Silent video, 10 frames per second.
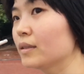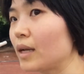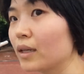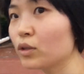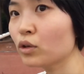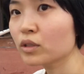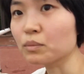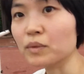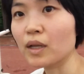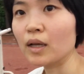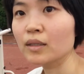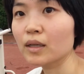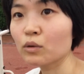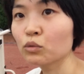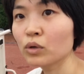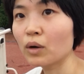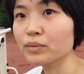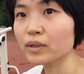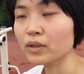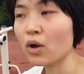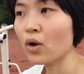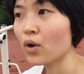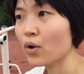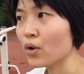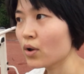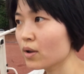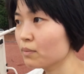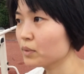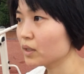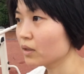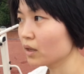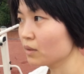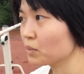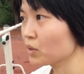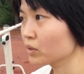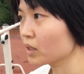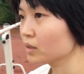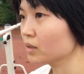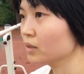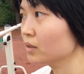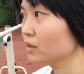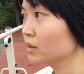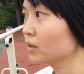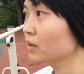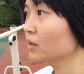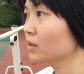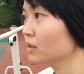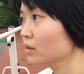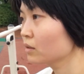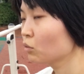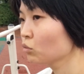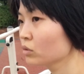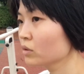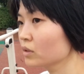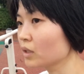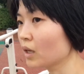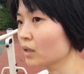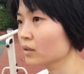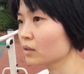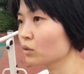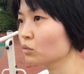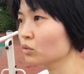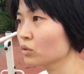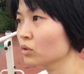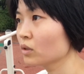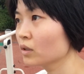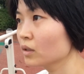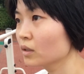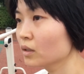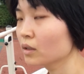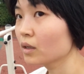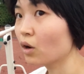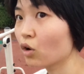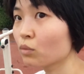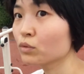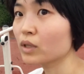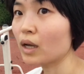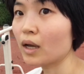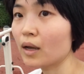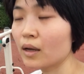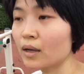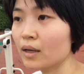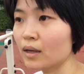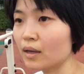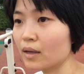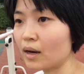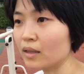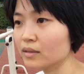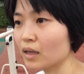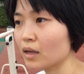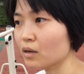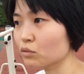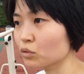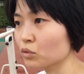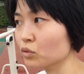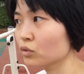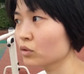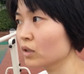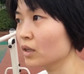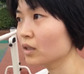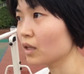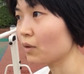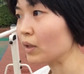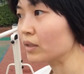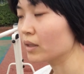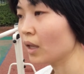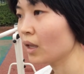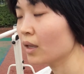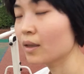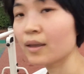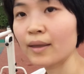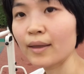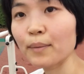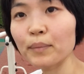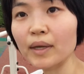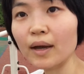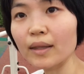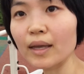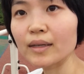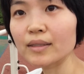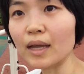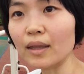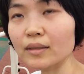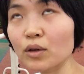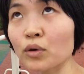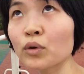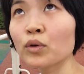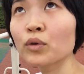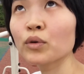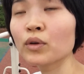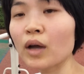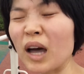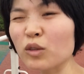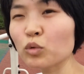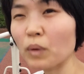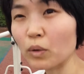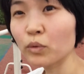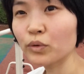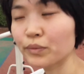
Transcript: 잘끼었습니다 제가 우위가 없어서 비가 내리면 사실 뭐 오늘 그냥 그래도 걸어보자 라는 생각으로 나왔는데 비가 내리지 않아서 한두 방울